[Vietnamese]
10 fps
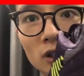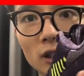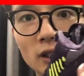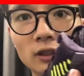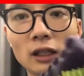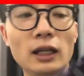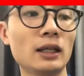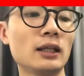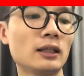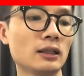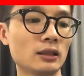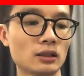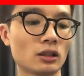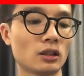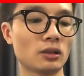linen ở đây
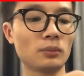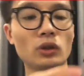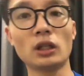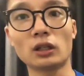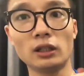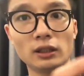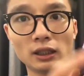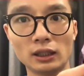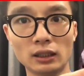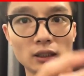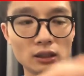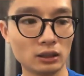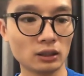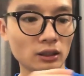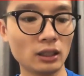đó biểu tượng linen đây
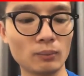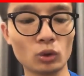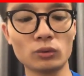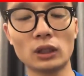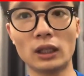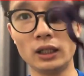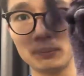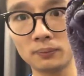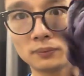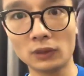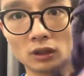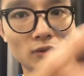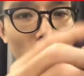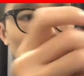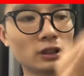cái đệm cũng rất là êm
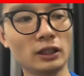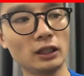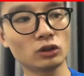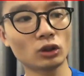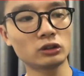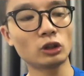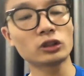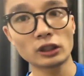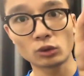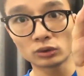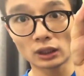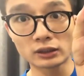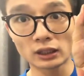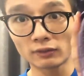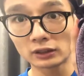và lót dày đây lót dày cũng rất là
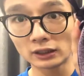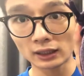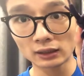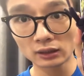dày và dày dặn